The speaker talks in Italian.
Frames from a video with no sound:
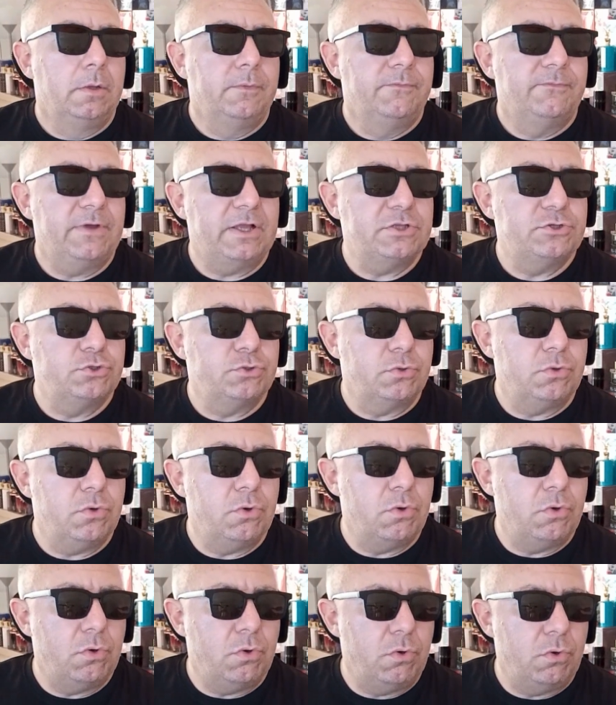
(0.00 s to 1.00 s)

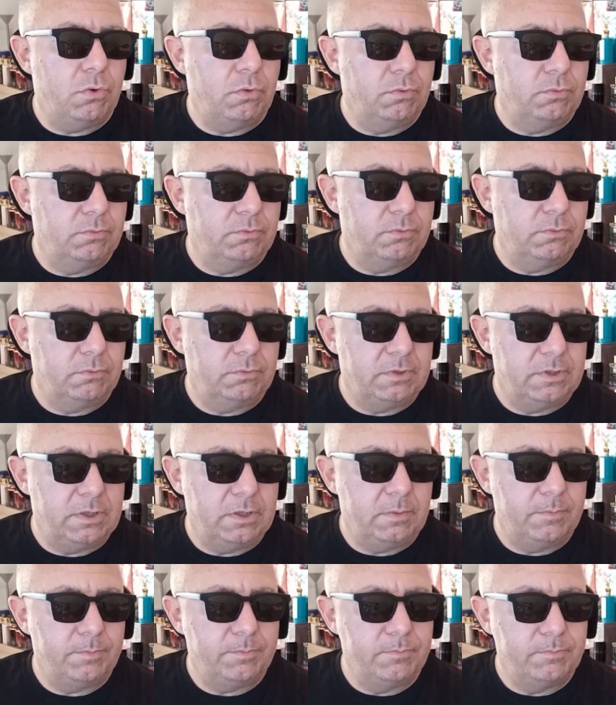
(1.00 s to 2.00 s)
Faccio un,
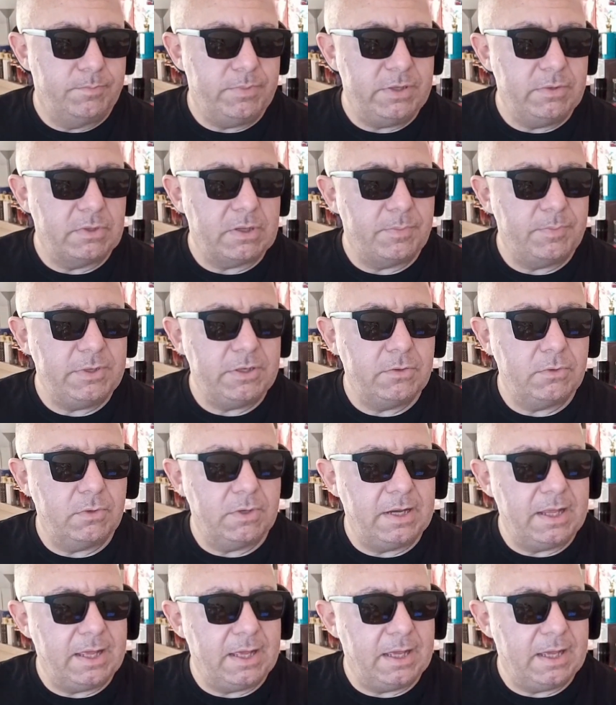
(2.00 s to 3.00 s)
una
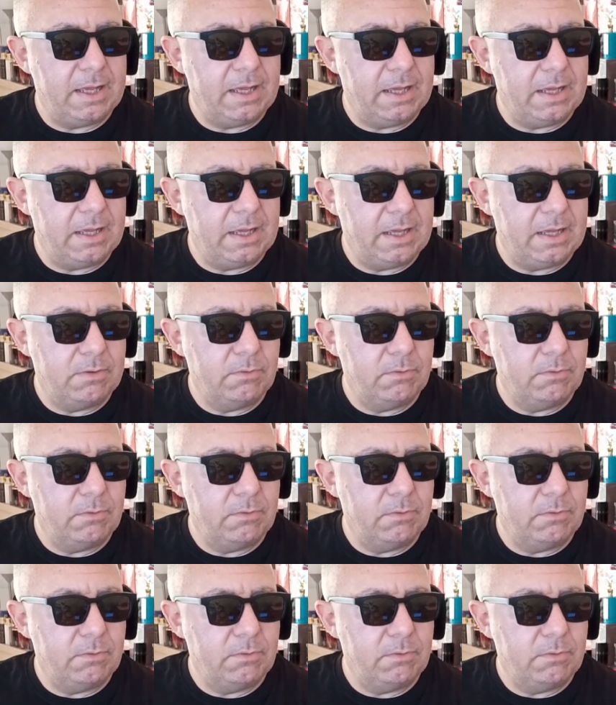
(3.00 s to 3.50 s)
piccola,